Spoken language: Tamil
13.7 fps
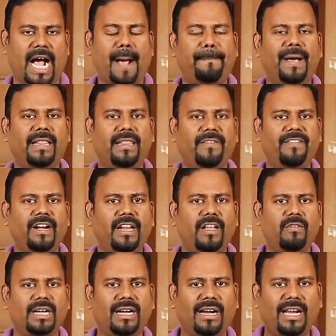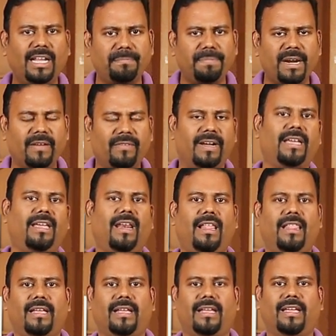அப்ப அந்த வீடியோவை கிளிக் பண்ண
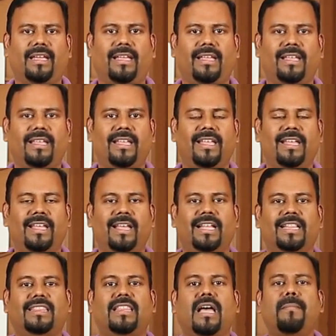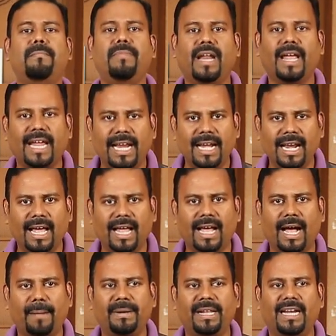வைக்கிறதுக்கு தம் நெயில்
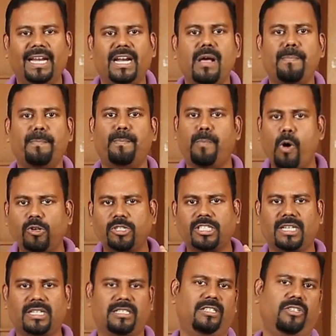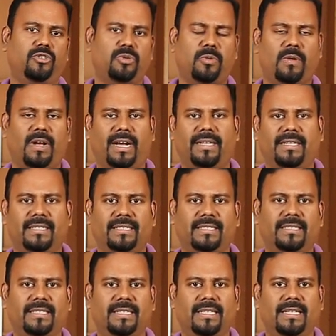அப்படி இல்லைன்னா போஸ்டர்ஸ்ன்னு சொல்லுவாங்க
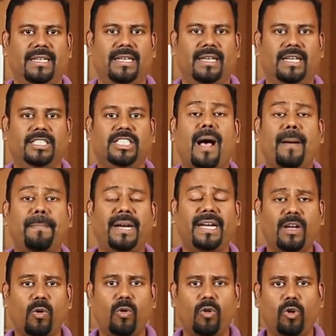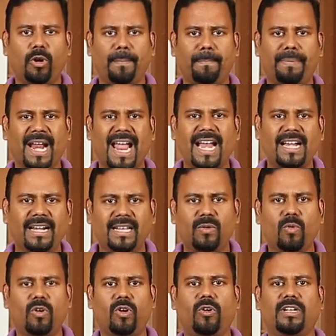ஸோ அப்போ நீங்கள் உங்களோட பிராண்டு
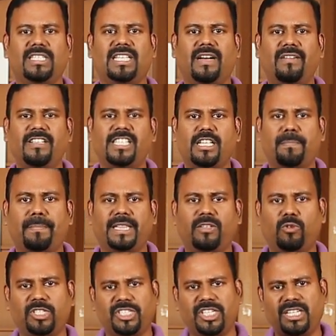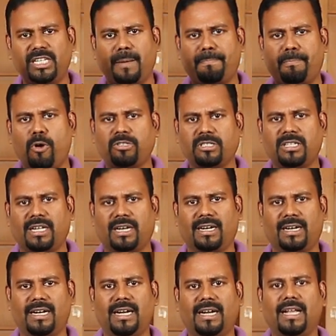உங்களோட சர்வீஸை பற்றி ஒரு சின்ன போஸ்டர்
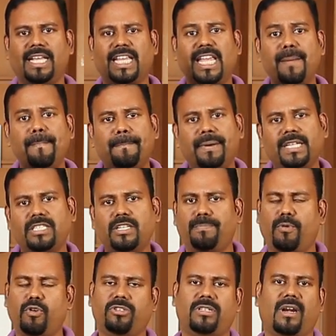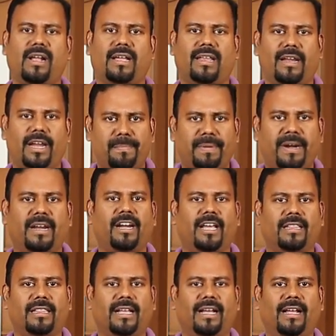இம்ப்ரெசிவ் போஸ்டரை கிரியேட்
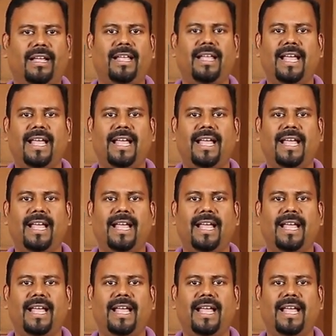பண்ணிங்கன்னா தான்